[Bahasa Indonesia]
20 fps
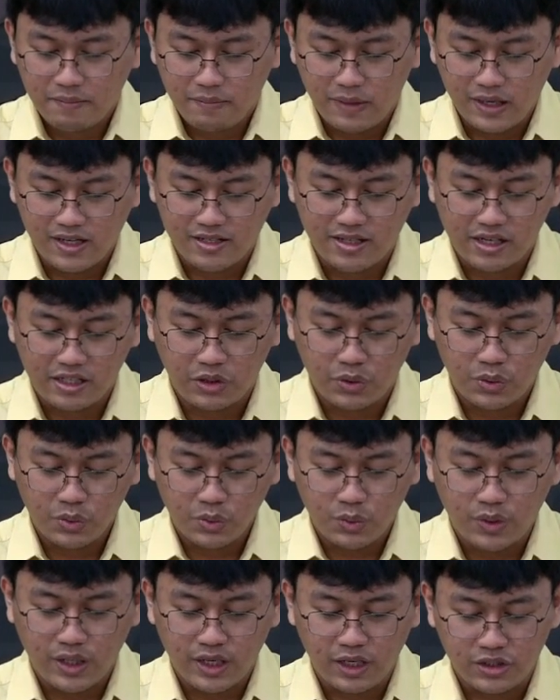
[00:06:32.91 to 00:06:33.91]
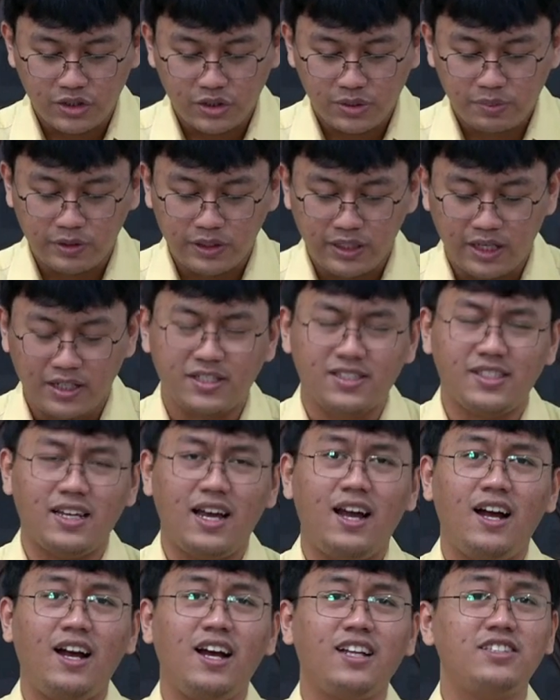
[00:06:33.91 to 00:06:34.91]
Pada saat itu Tuhan Yesus menjadi
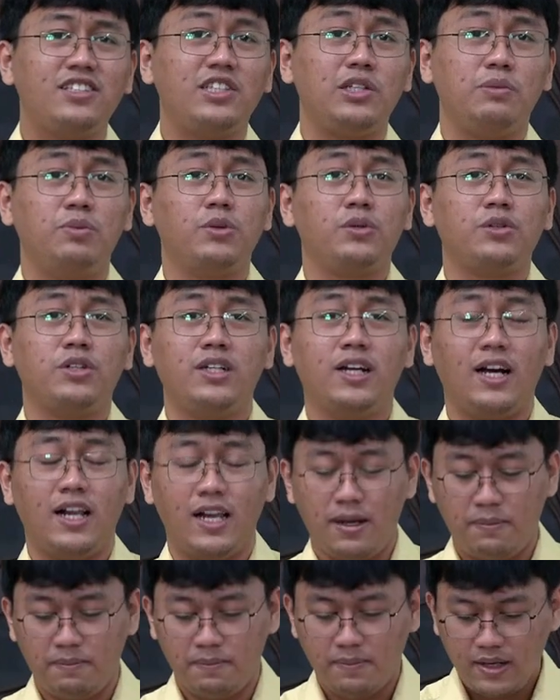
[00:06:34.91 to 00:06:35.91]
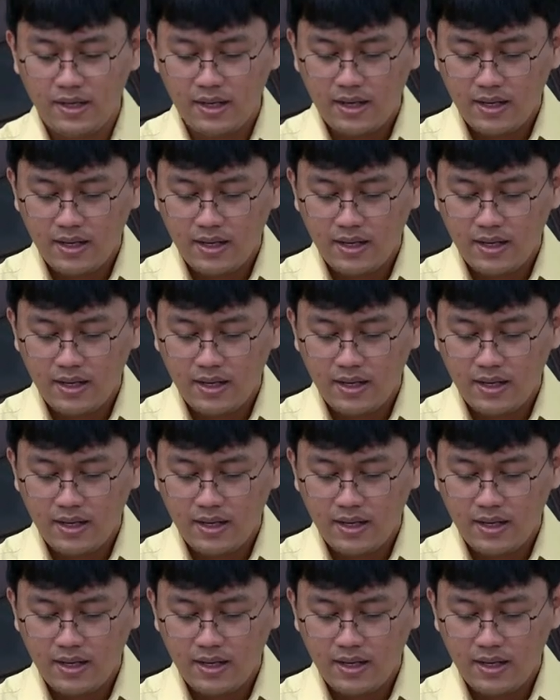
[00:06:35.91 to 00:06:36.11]
sangat sibuk di dalam